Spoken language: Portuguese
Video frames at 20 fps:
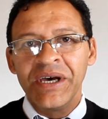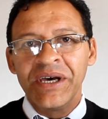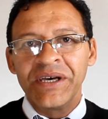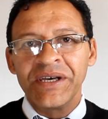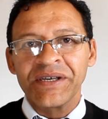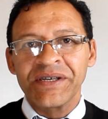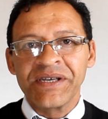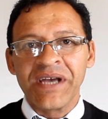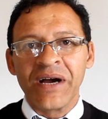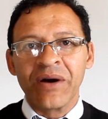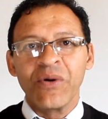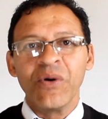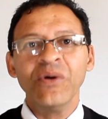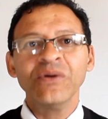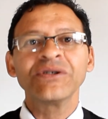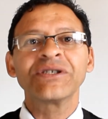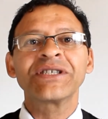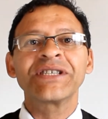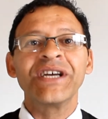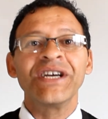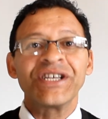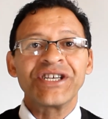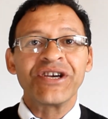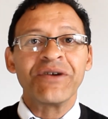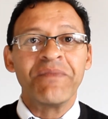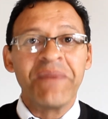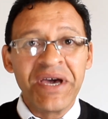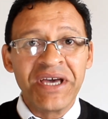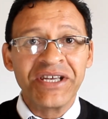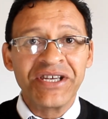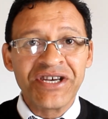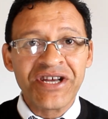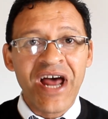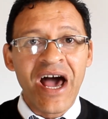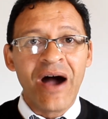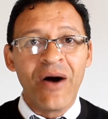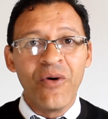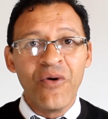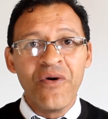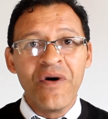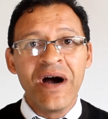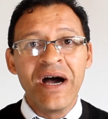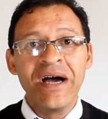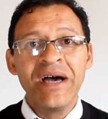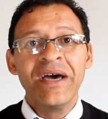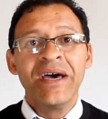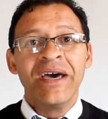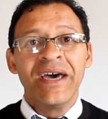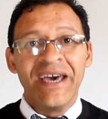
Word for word: está constantemente na rua,